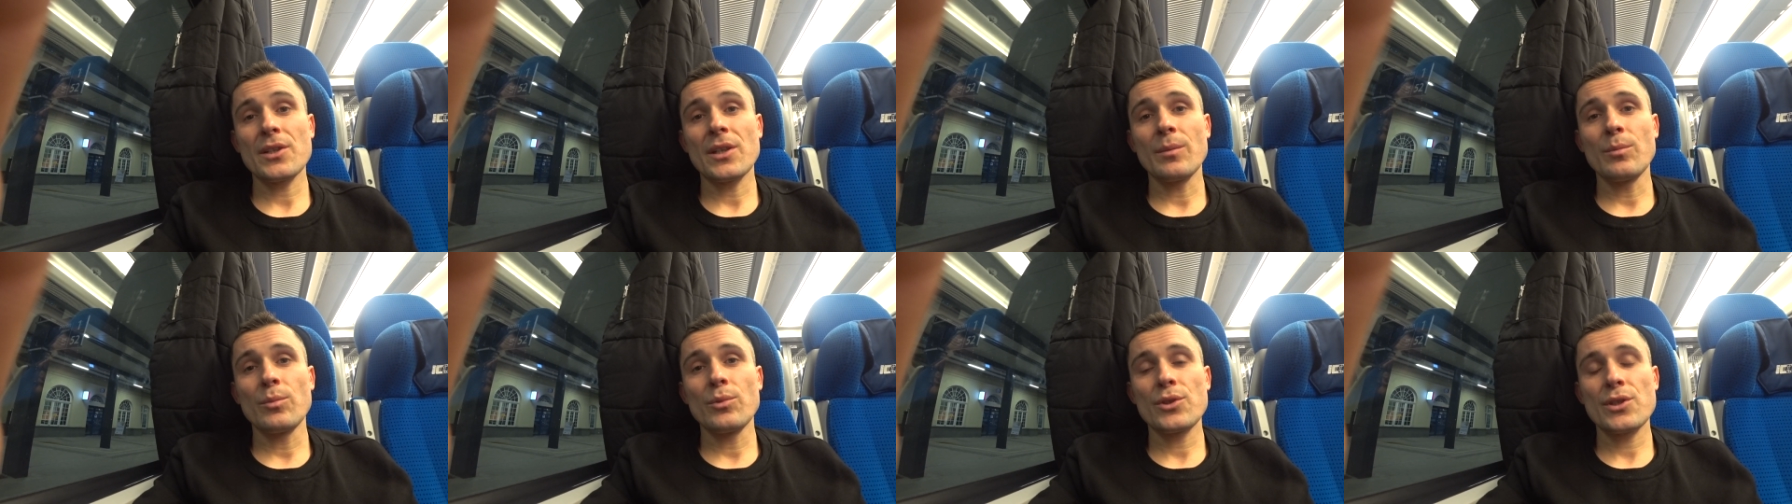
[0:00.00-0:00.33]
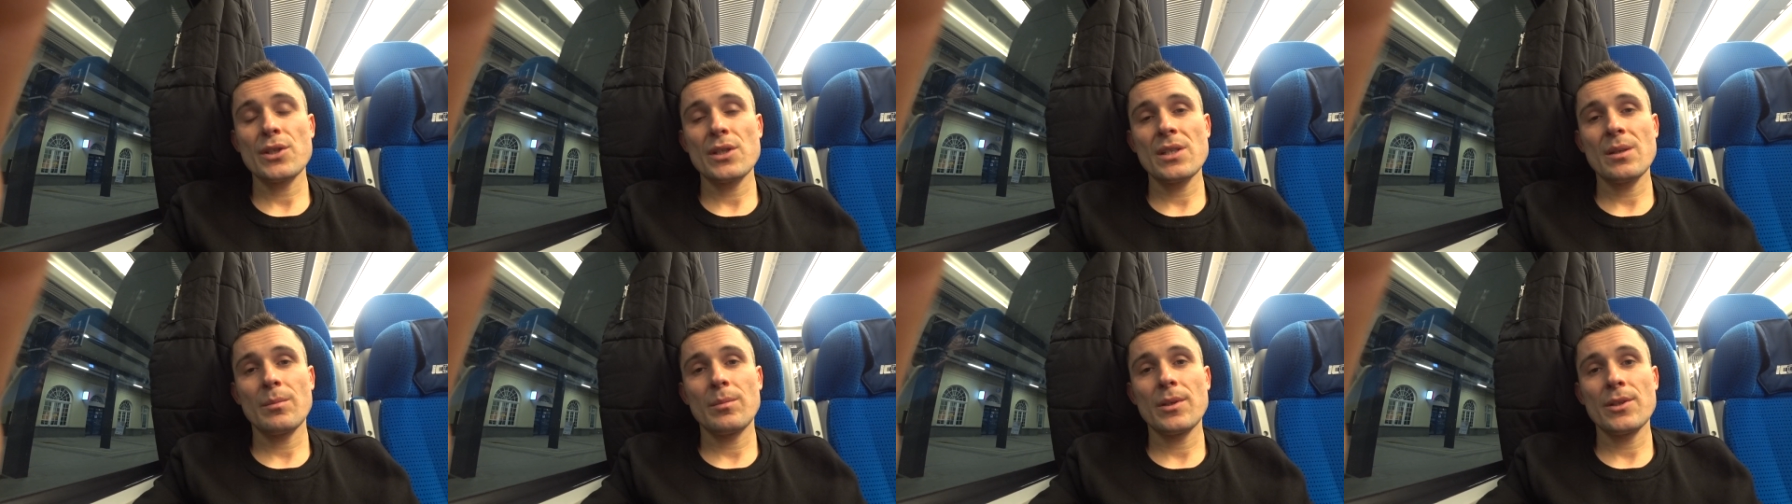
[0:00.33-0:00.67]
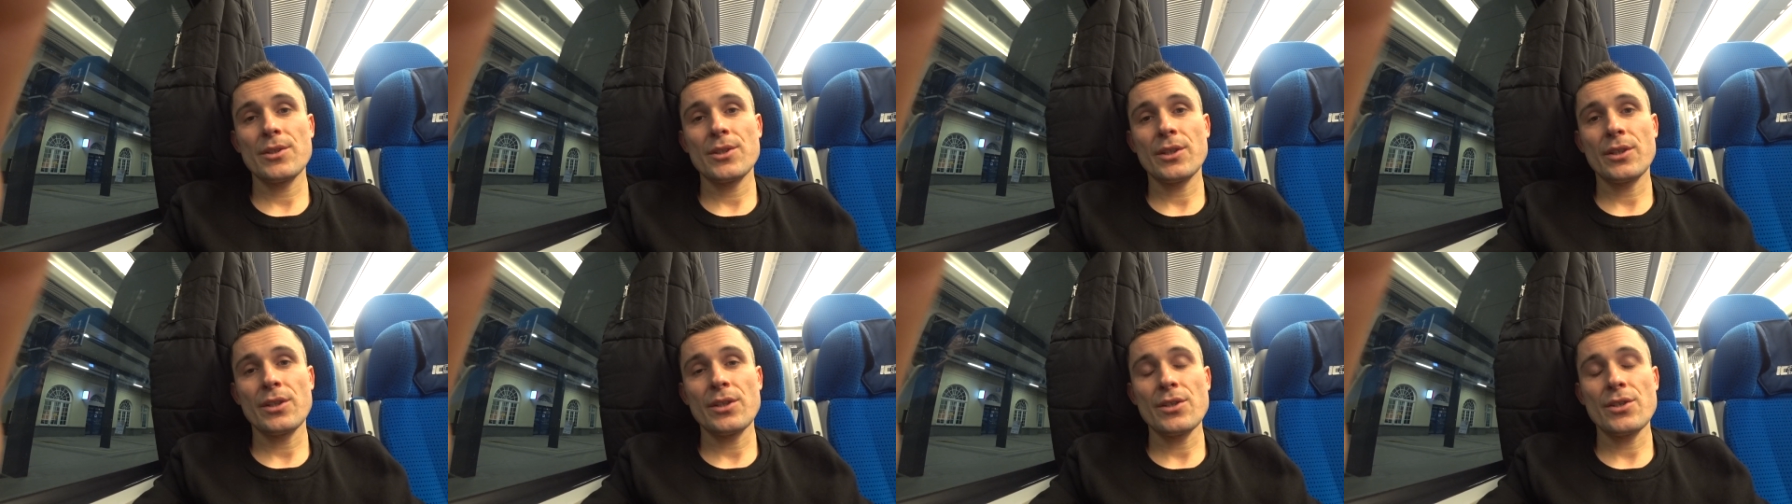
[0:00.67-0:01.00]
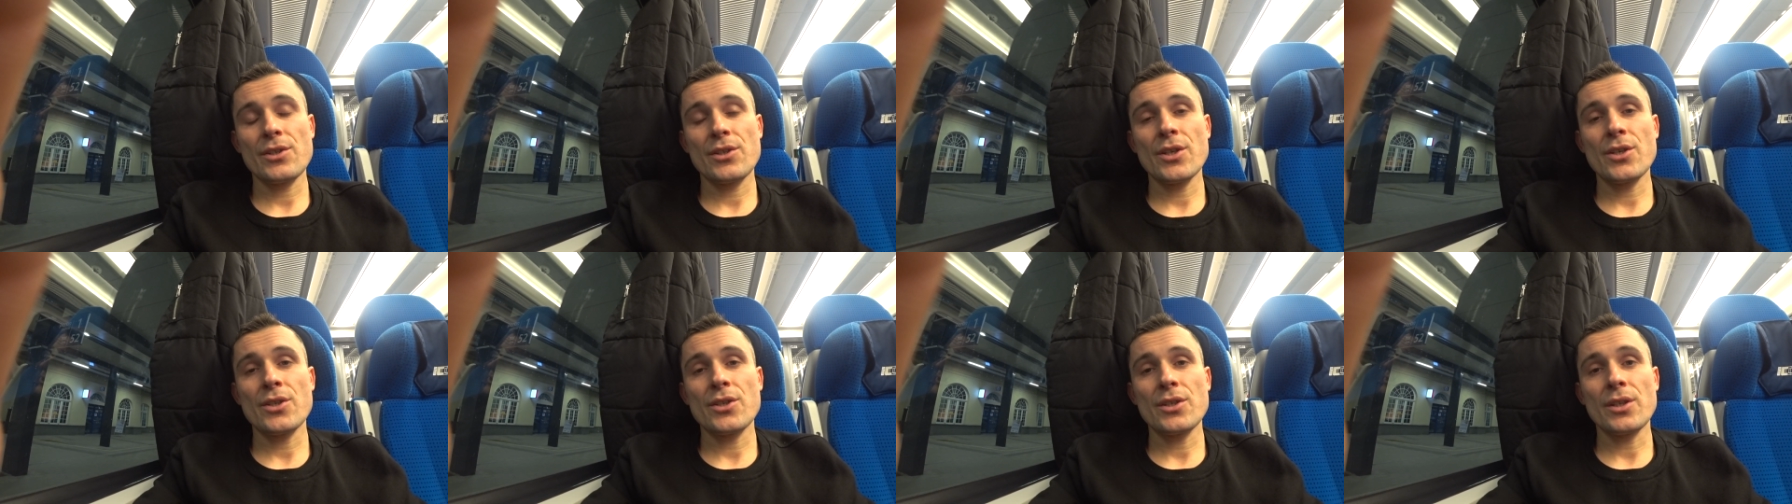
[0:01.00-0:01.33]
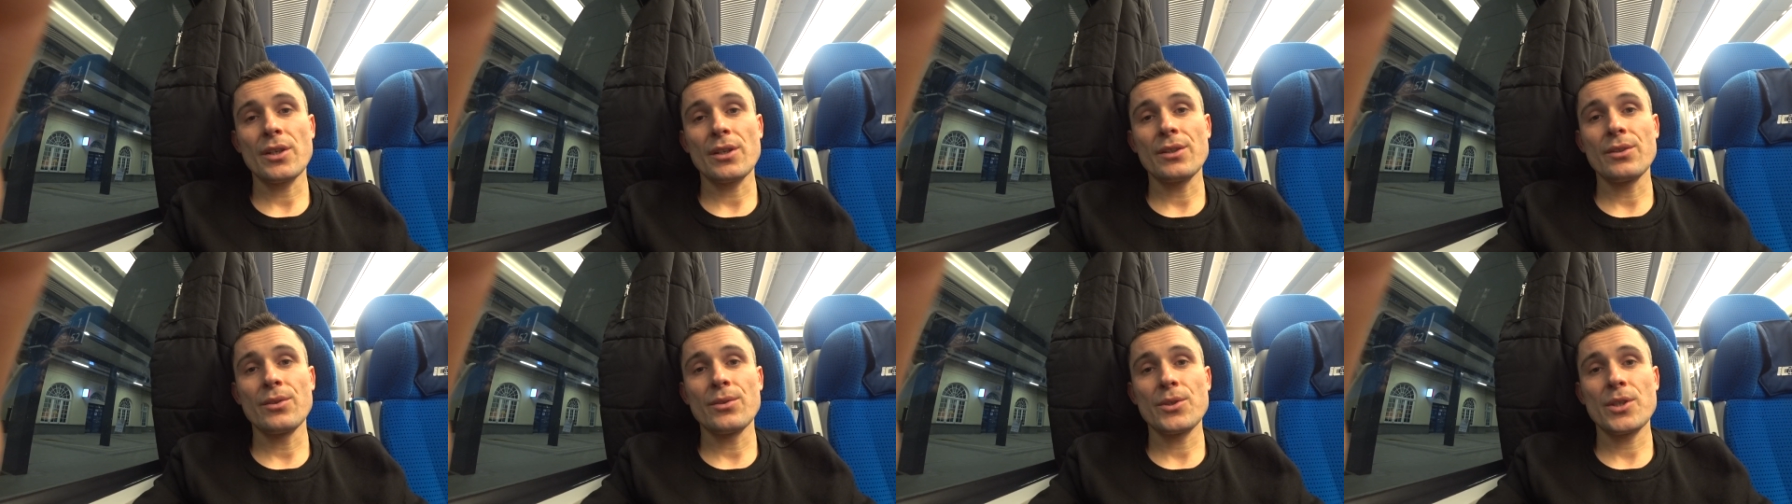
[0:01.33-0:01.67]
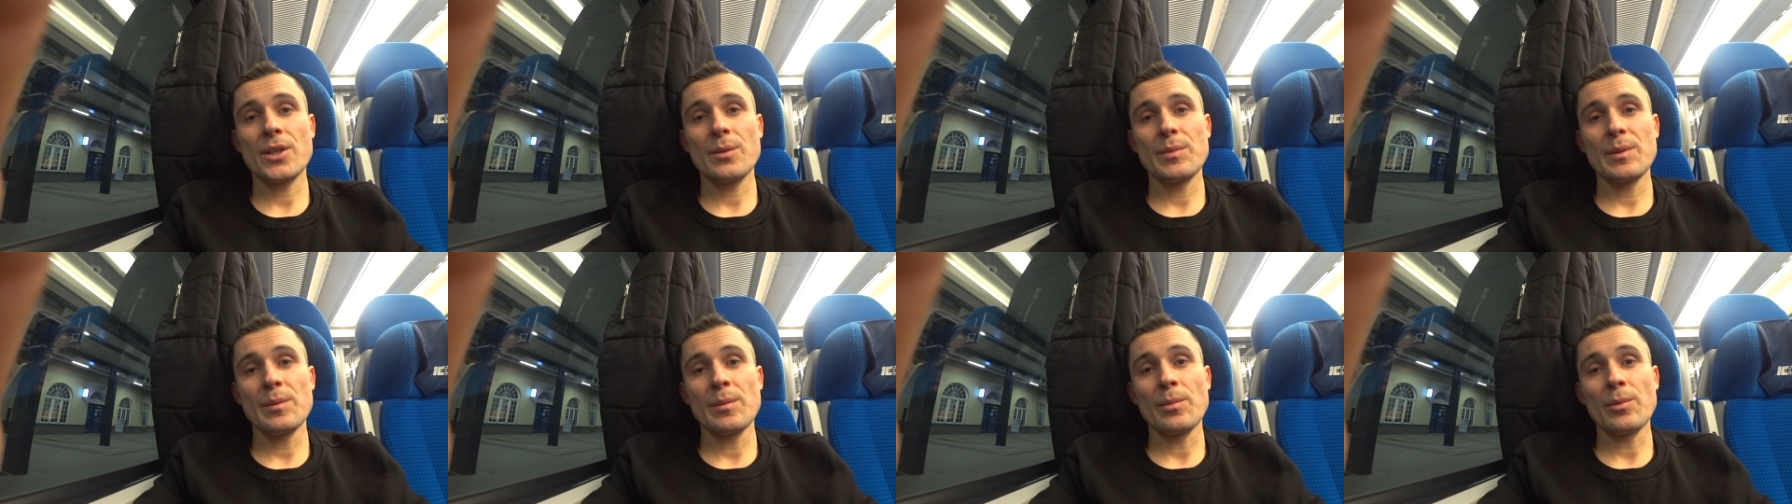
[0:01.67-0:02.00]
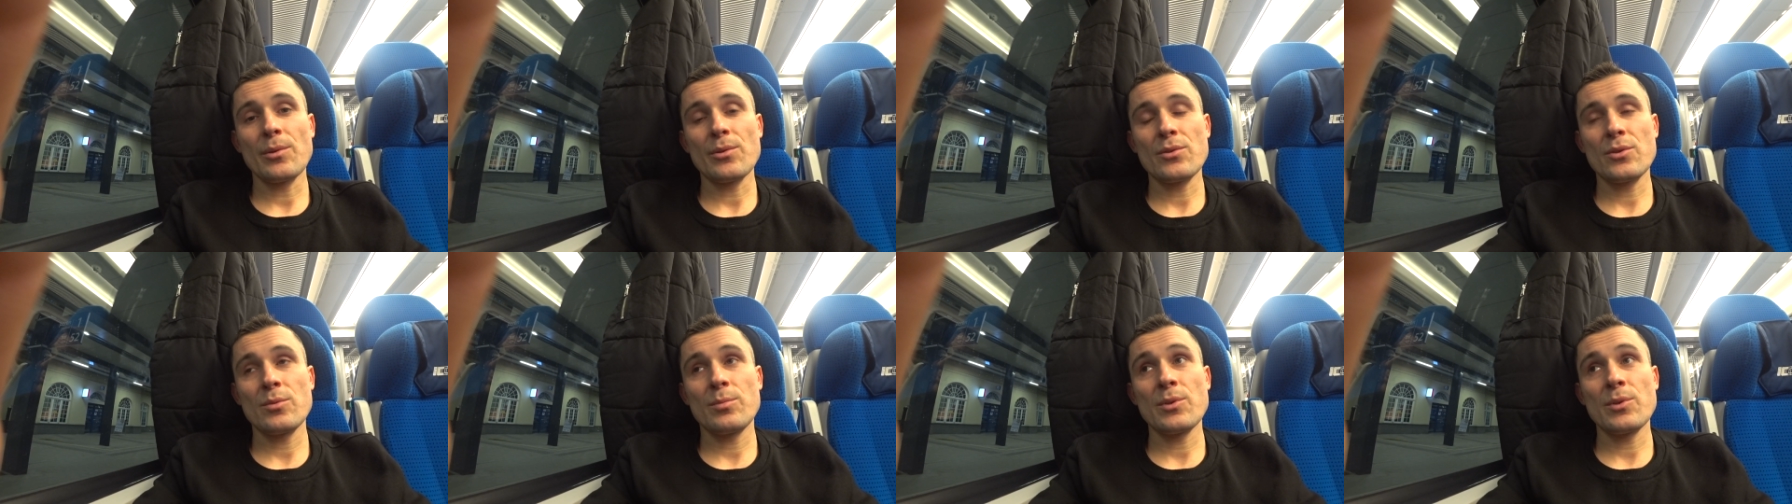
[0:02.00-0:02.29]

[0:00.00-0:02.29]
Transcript: a muszę zabrać jakieś rzeczy takie do siebie po prostu